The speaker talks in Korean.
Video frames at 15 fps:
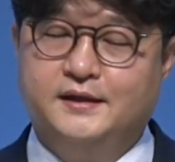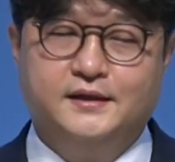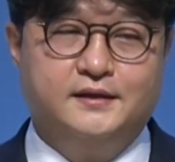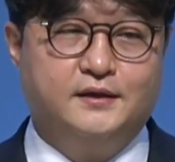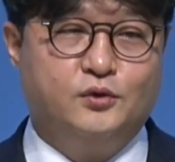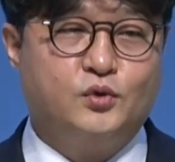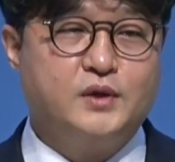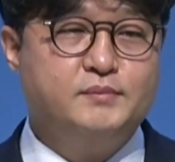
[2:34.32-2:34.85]

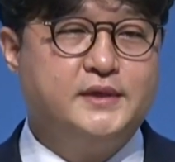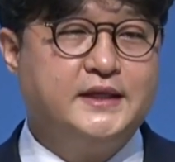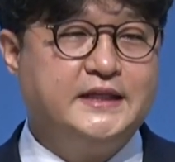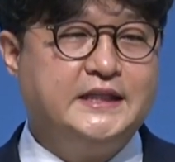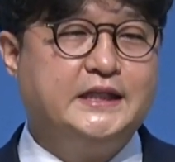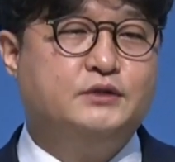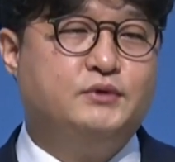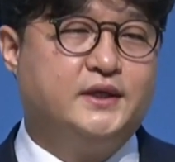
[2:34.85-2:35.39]
오랜만에
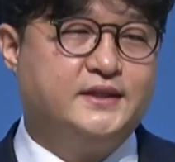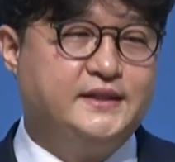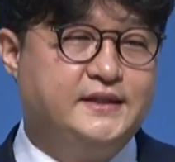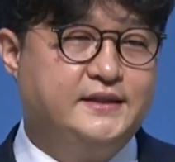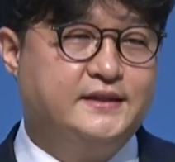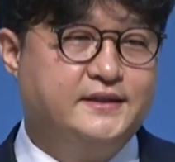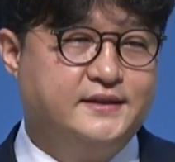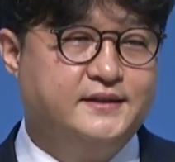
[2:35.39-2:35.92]

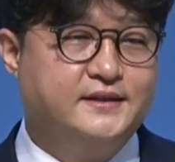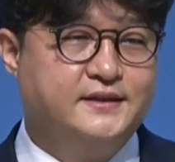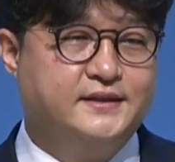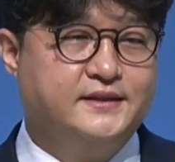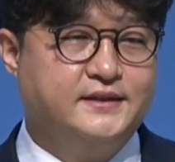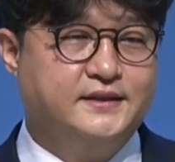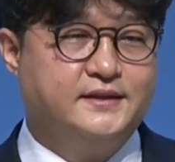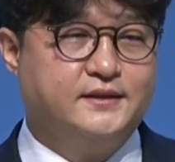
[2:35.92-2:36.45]
이관이
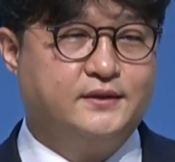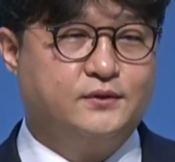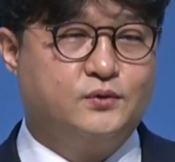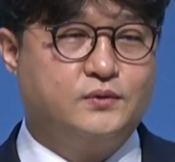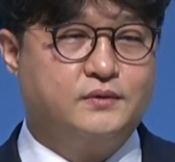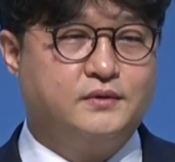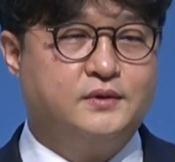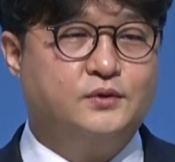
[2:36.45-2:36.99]

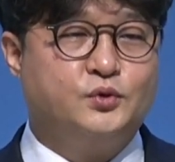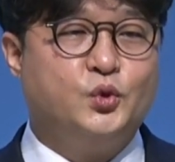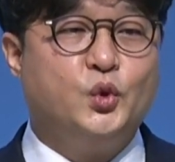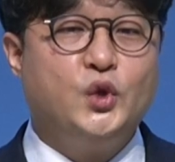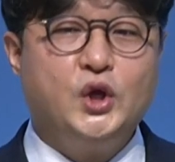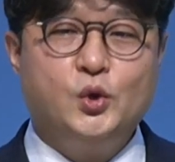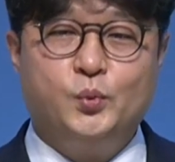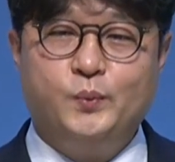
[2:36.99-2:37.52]
그
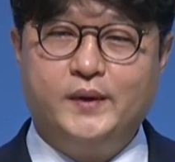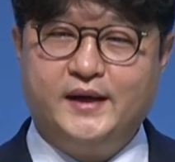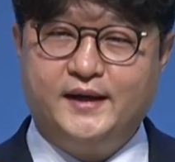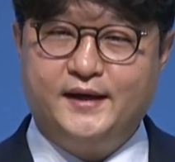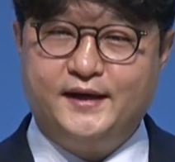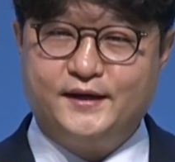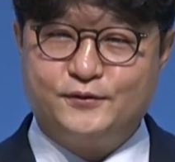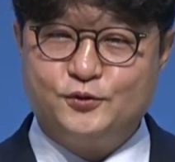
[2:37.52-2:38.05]
교회
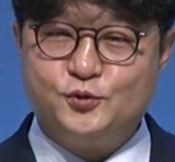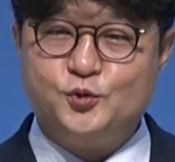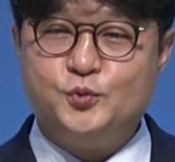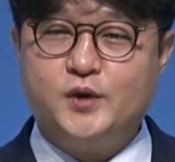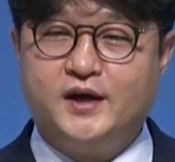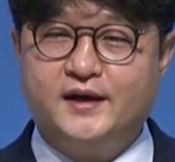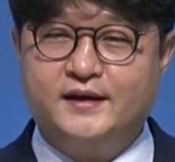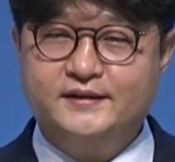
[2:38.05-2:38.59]
오빠로
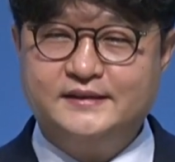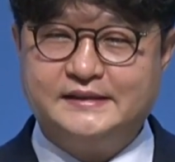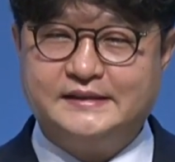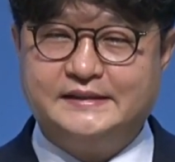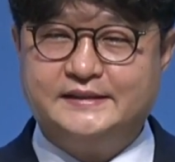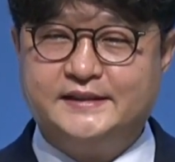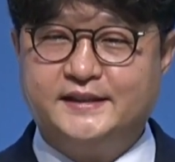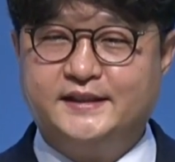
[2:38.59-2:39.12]
유명한
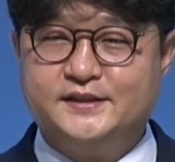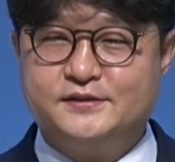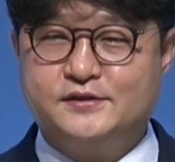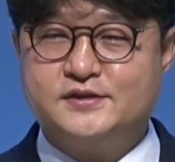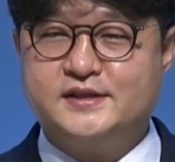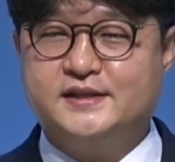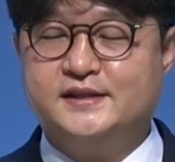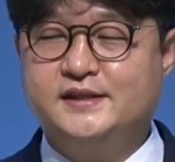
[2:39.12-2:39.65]
그 책의
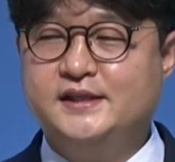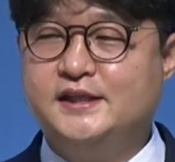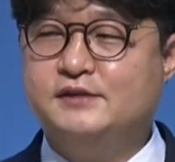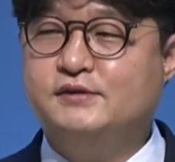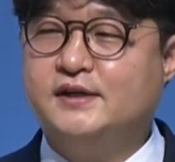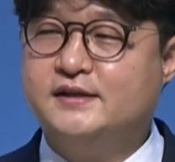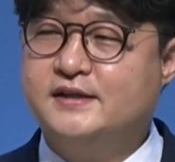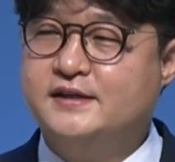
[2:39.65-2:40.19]
저자인
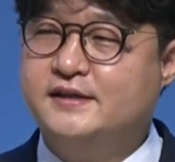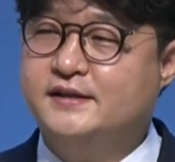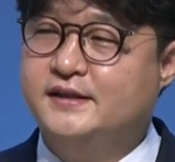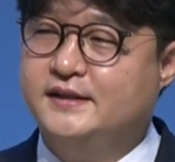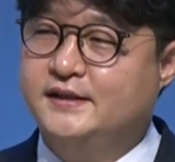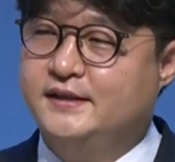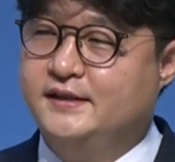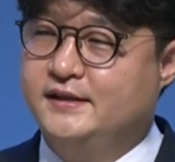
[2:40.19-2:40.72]
이관이
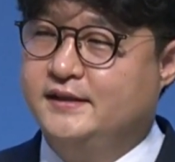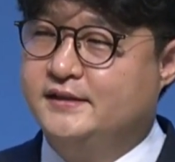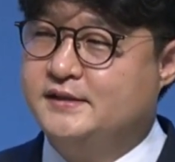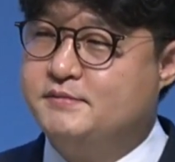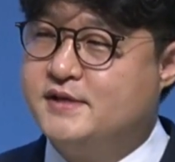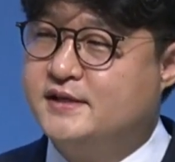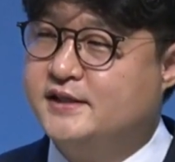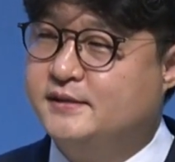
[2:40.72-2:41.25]

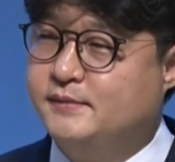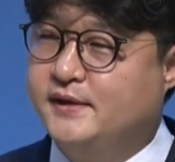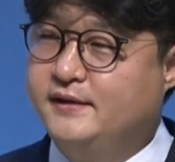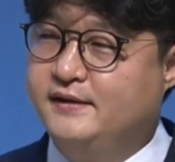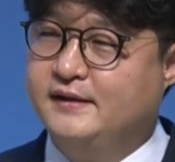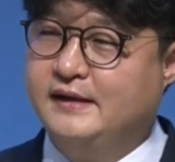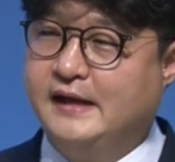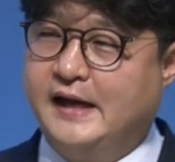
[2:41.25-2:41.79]

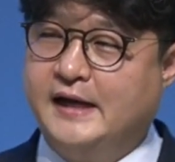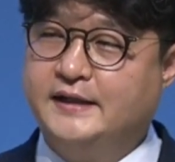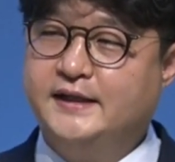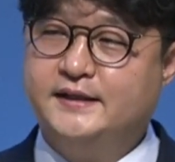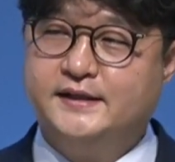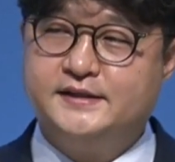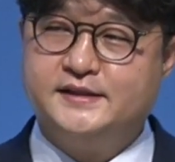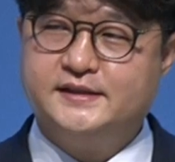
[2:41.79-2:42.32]
집사님의 아내
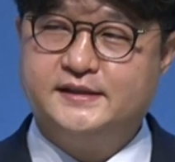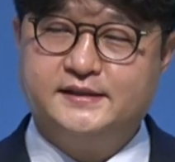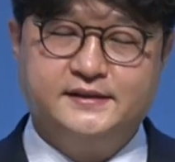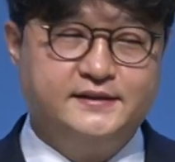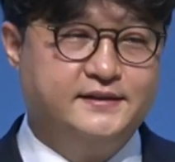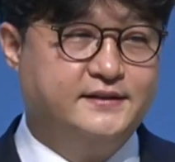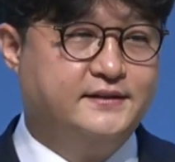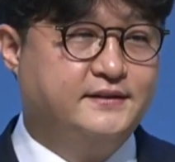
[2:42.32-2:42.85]
되시는
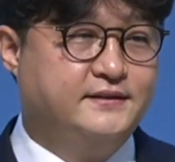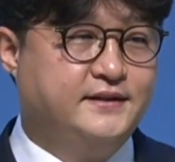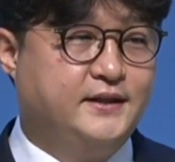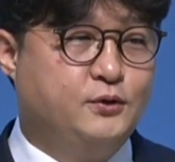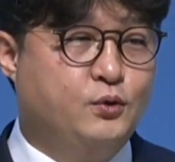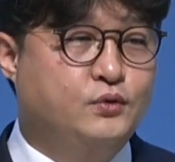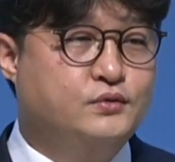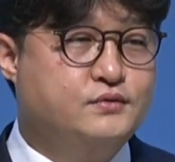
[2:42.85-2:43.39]
네,
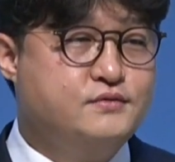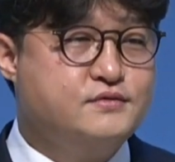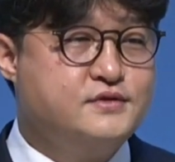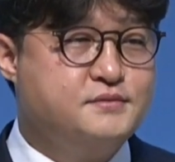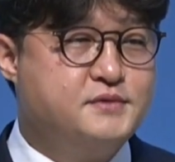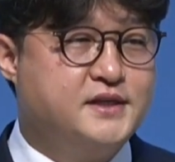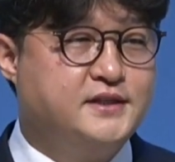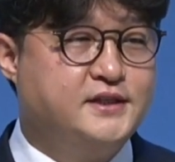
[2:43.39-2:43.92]
오은주
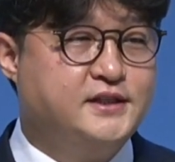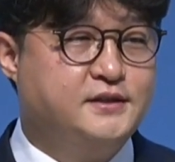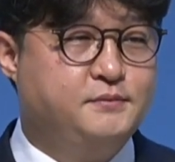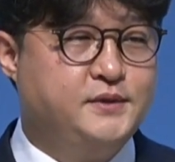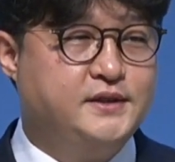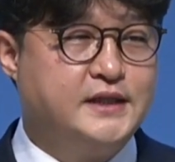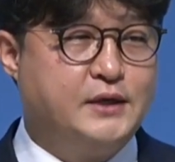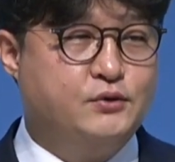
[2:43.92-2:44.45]

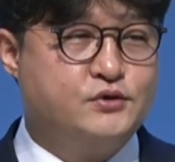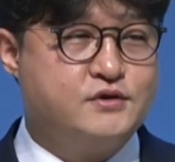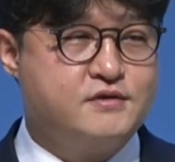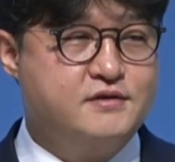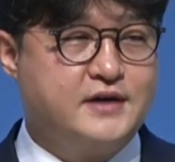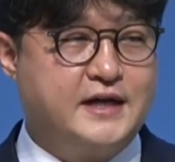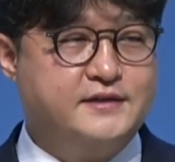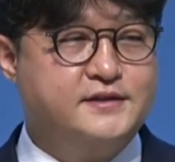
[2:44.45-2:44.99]
집사님이
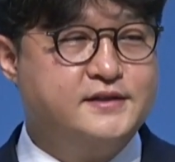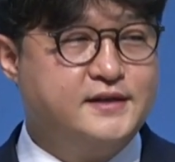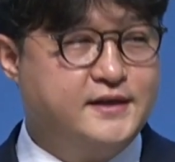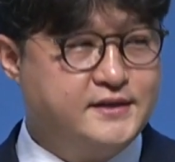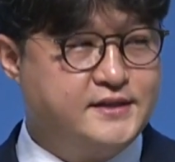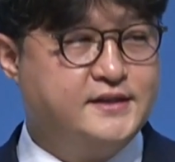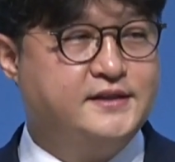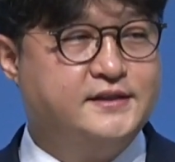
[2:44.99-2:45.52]
나오셔서
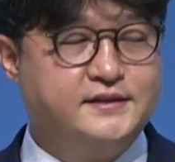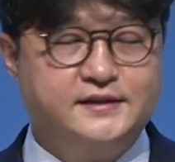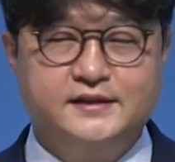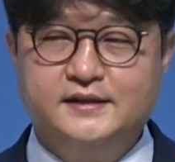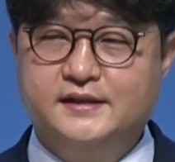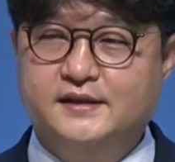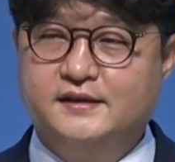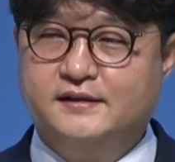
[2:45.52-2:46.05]
간증하시는
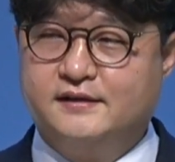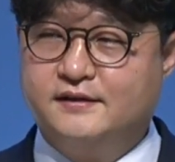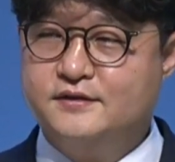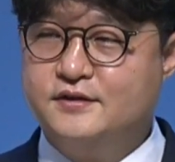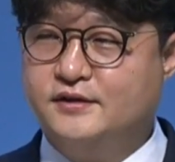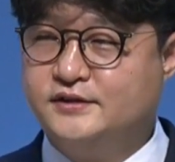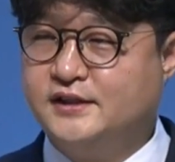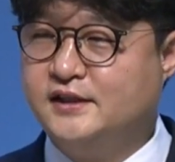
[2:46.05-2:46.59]
그런
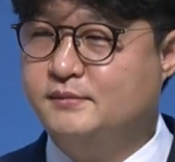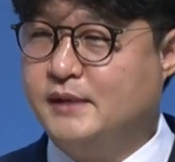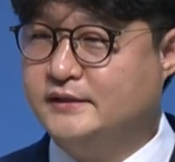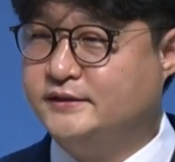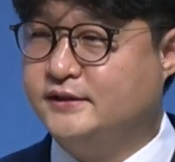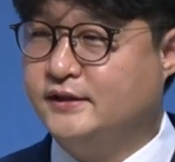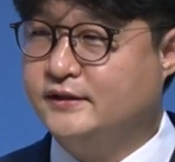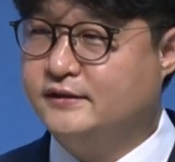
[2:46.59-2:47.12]
영상을
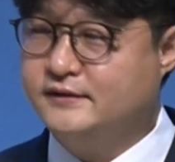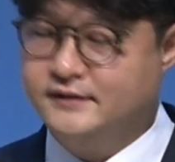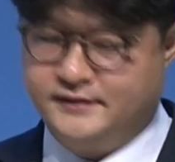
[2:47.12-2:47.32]
봤어요.